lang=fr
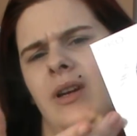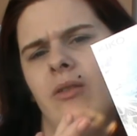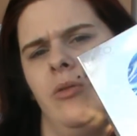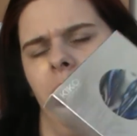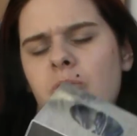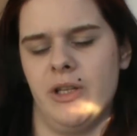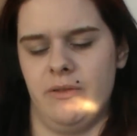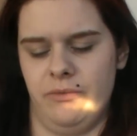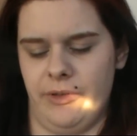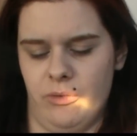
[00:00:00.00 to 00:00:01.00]
la
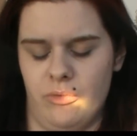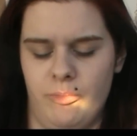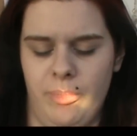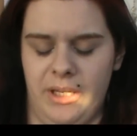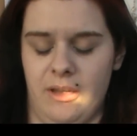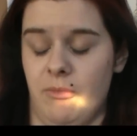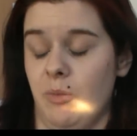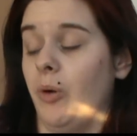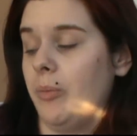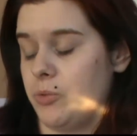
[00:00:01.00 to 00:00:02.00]
boîte, enfin le paquet. Mais
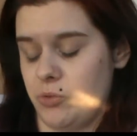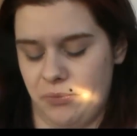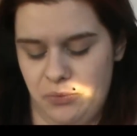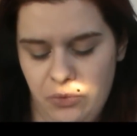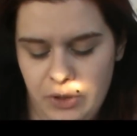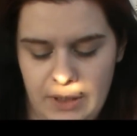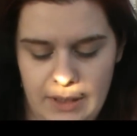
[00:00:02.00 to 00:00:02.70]
bon on s'en fout.